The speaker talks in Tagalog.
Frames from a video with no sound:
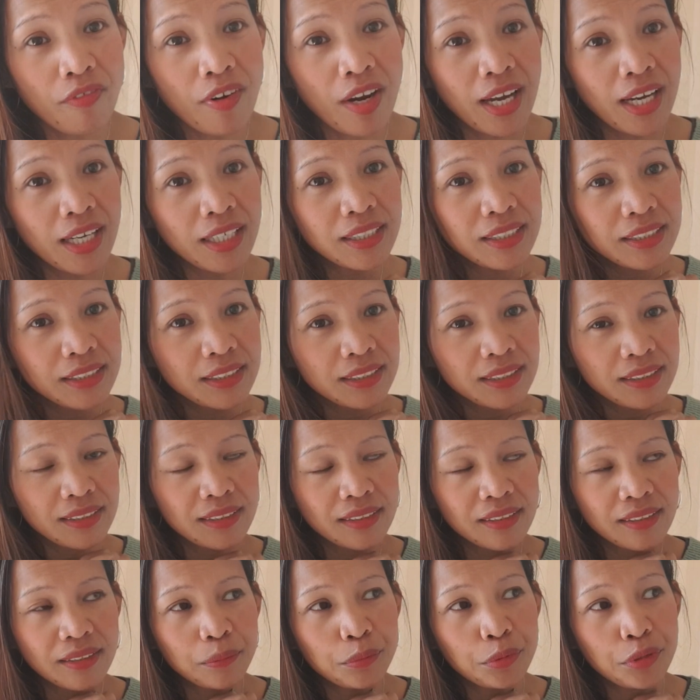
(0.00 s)
vlog,
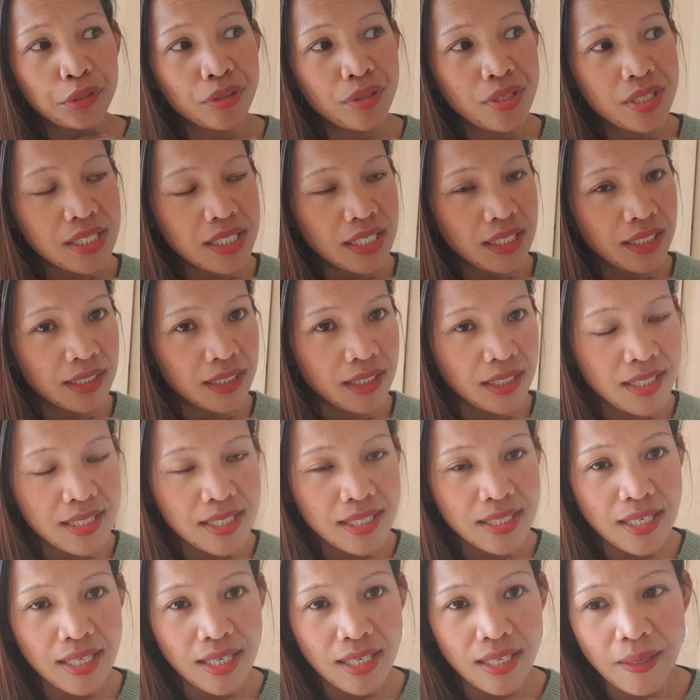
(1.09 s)
doon sa,
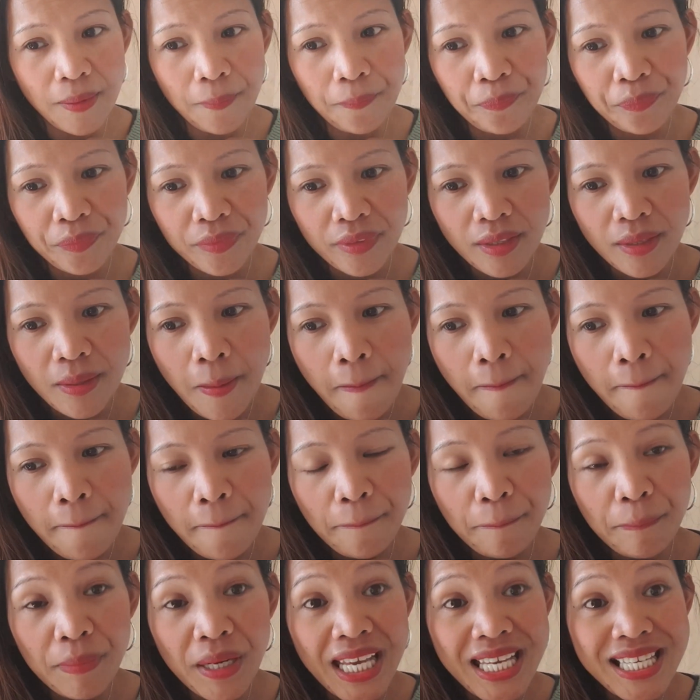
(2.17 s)
sa
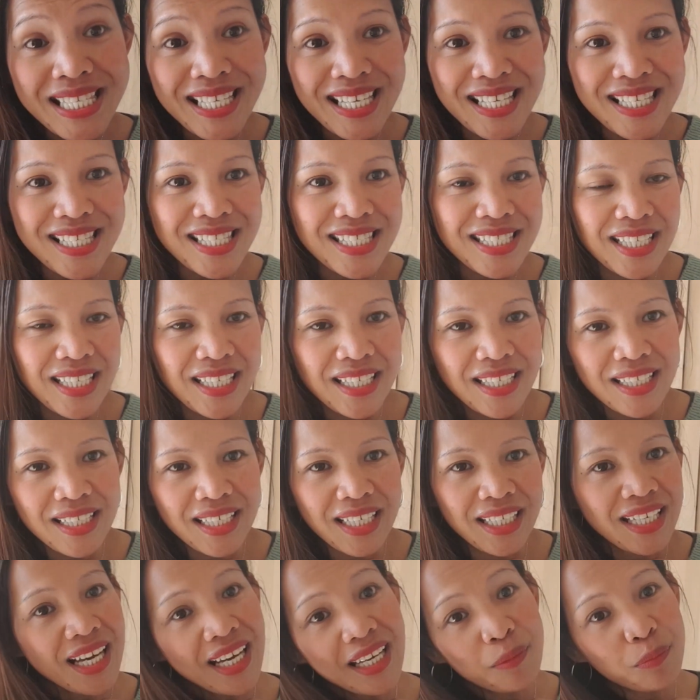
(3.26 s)
places na
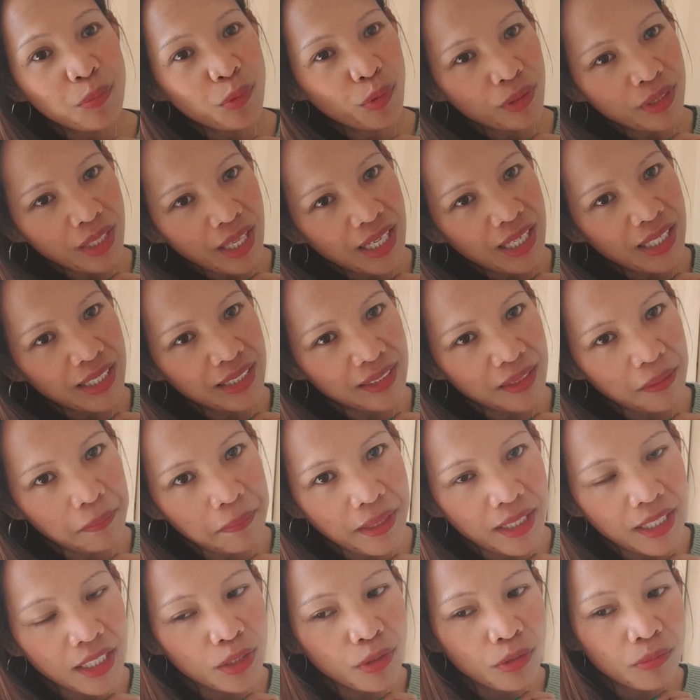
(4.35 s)
kailangan puntahan, di
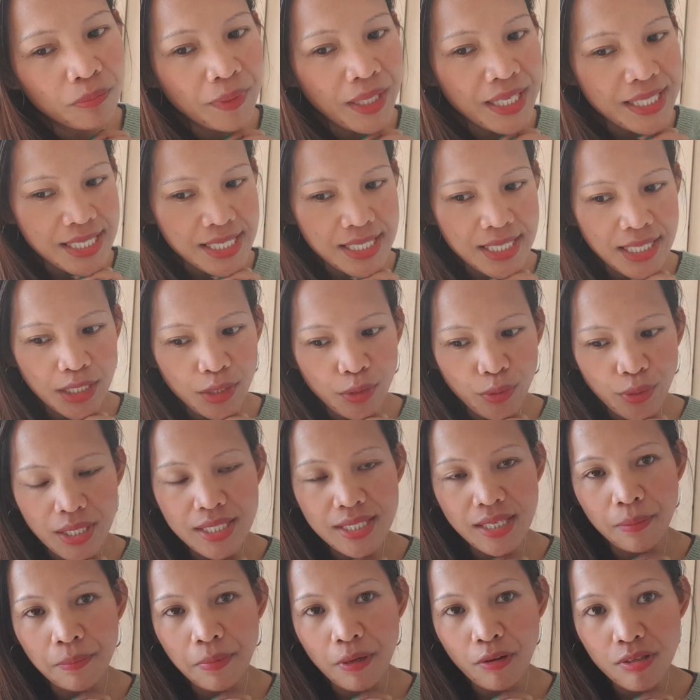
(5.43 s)
ba? Itong places na to
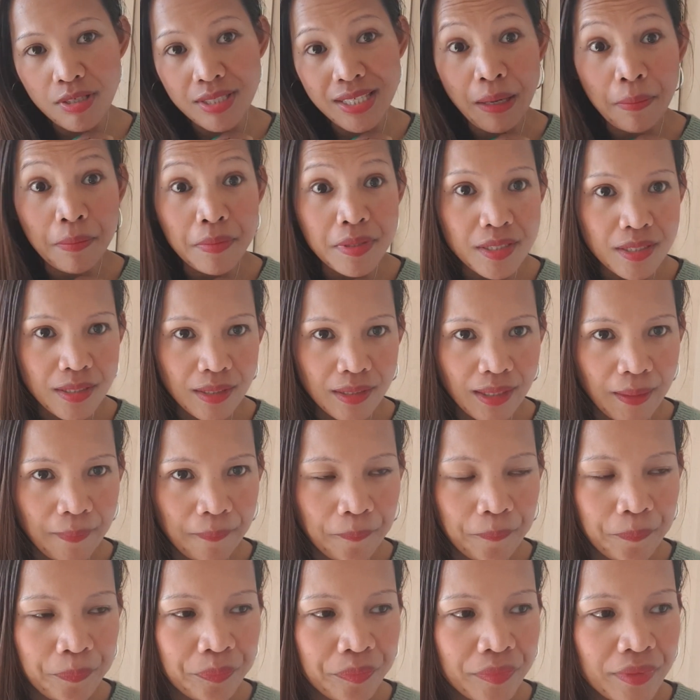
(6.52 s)
is about sa Amsterdam.
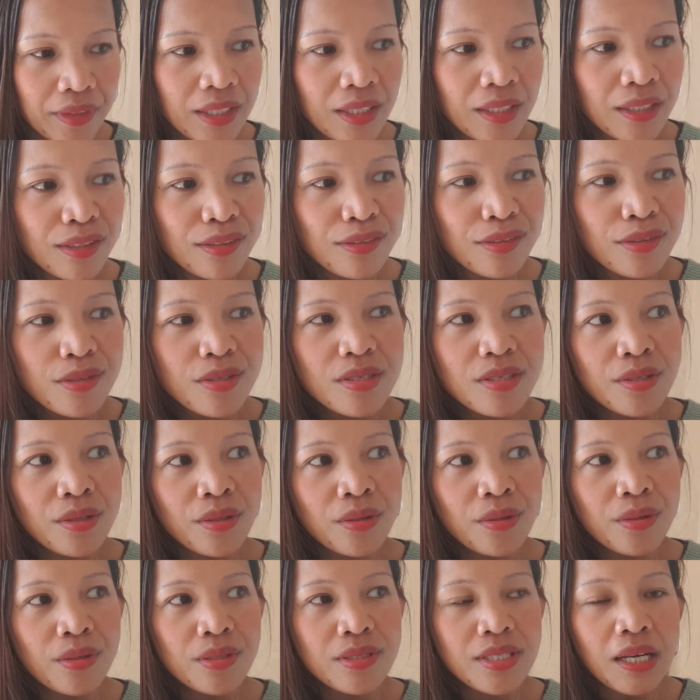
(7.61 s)

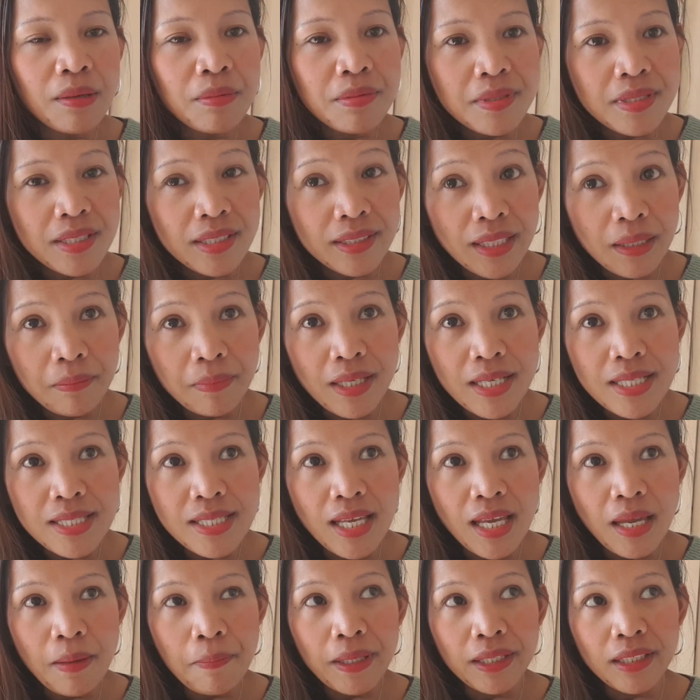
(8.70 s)
So, sa Amsterdam
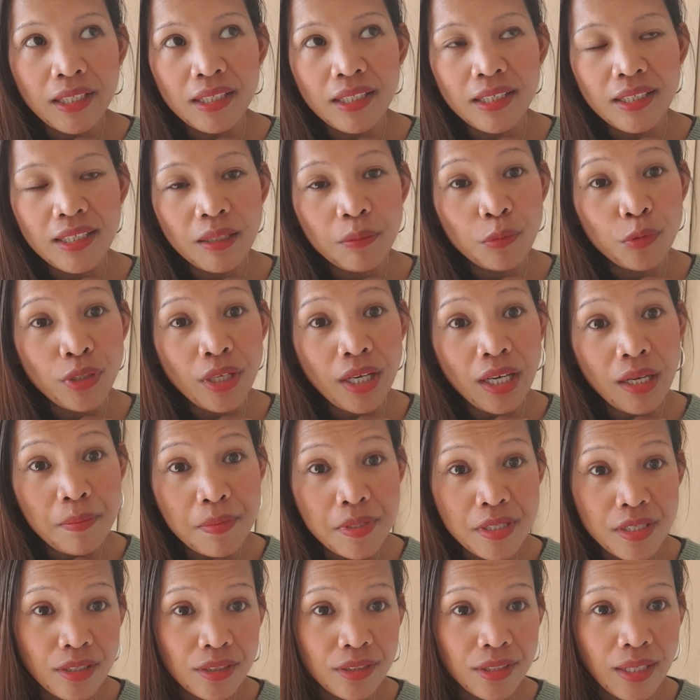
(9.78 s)
kasi, pag narinig mo ng
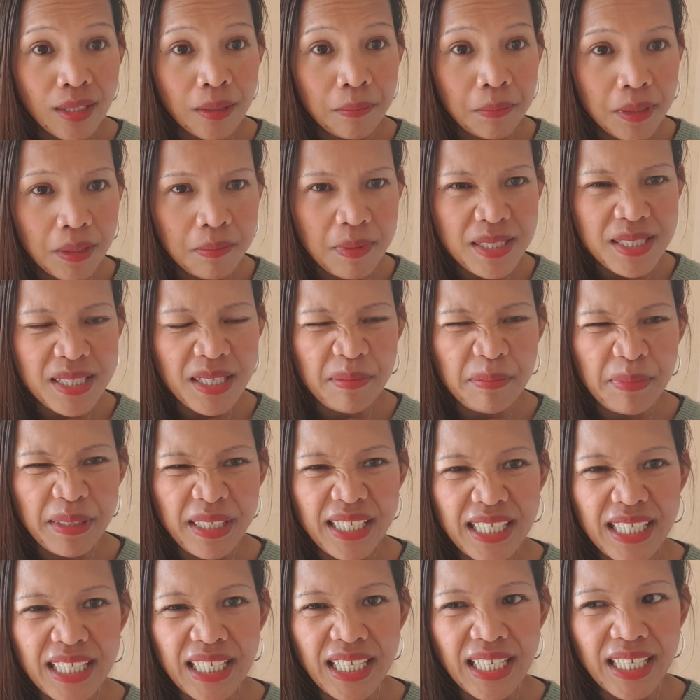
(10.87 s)
Amsterdam, ibig
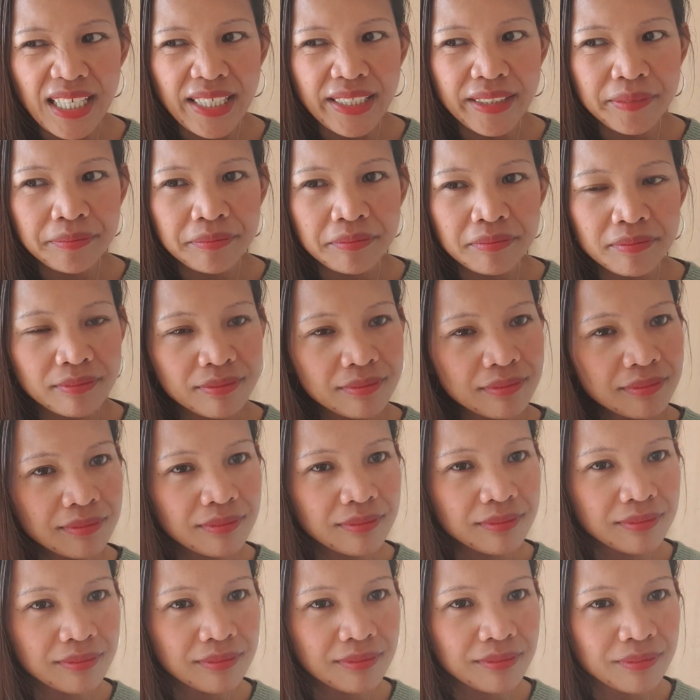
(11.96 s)
sabihin ay,
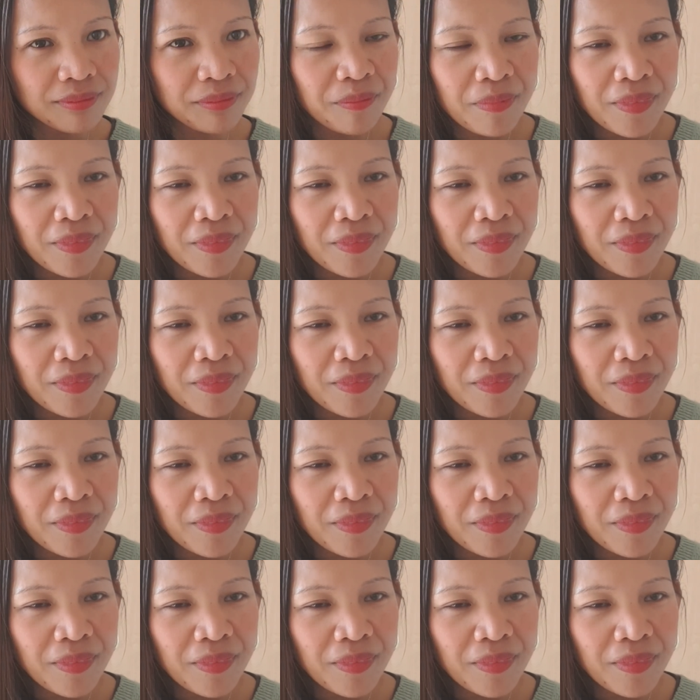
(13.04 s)
hmm,